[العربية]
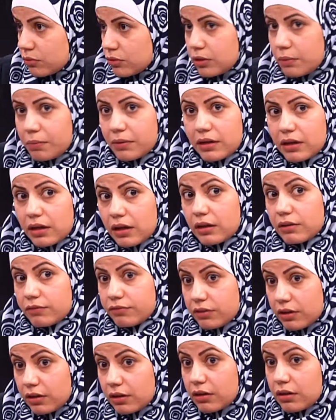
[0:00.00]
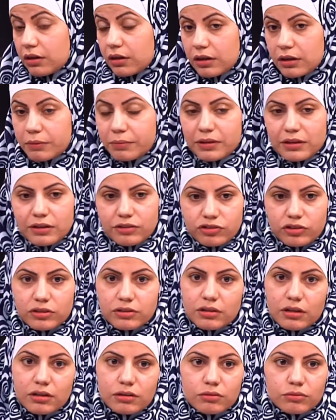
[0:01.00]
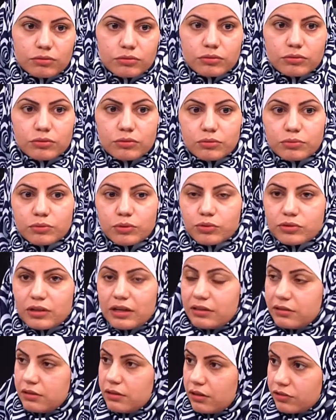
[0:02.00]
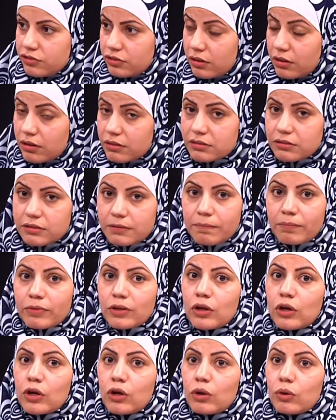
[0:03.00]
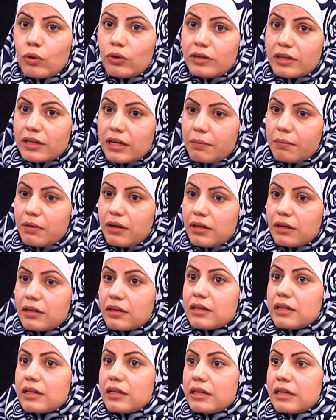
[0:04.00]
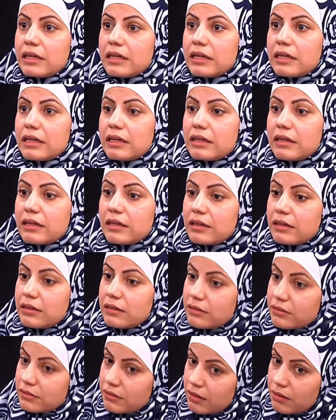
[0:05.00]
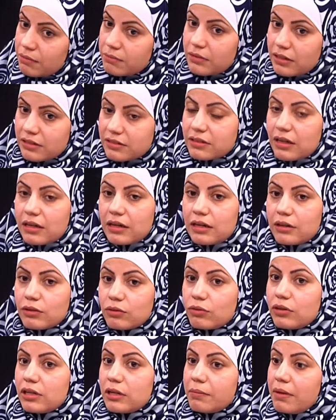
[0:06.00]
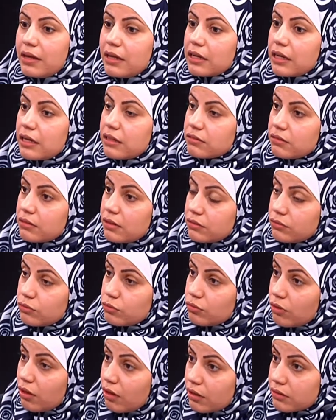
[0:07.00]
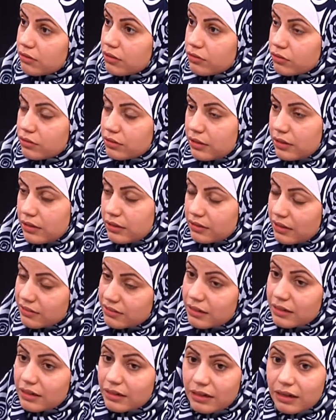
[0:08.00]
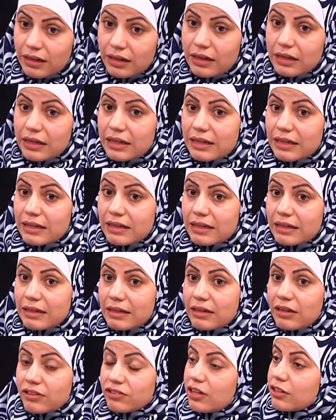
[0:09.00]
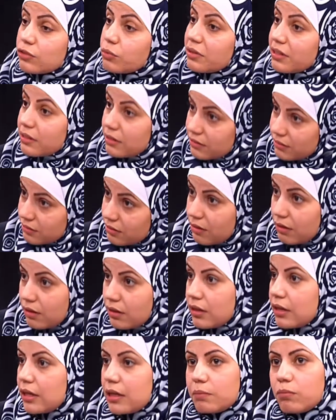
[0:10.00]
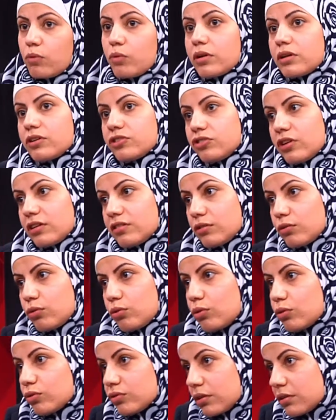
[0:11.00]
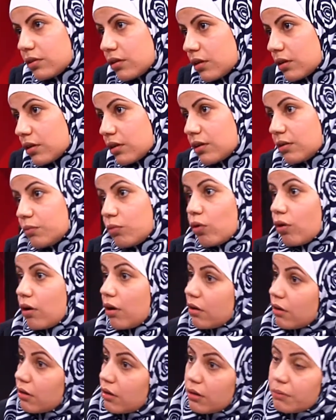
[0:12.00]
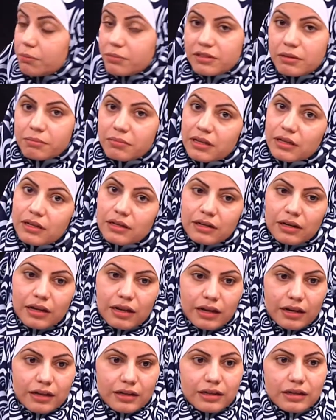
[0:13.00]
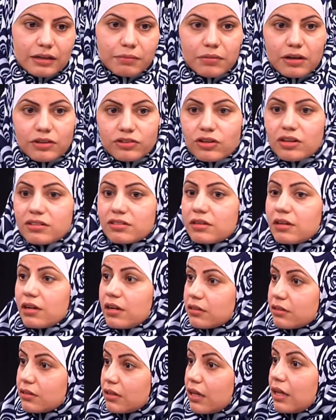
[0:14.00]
طبعا هاي الفئه كبيره جدا وبتوسع كثير اشخاص وعندنا كمان آه، النظام نص على انه الحمايه قد آه، تصل الى آه، الاشخاص وثيق الصله ممكن الشخص يكون له صديق مقرب زميل الى اخره من الاشخاص اللي قد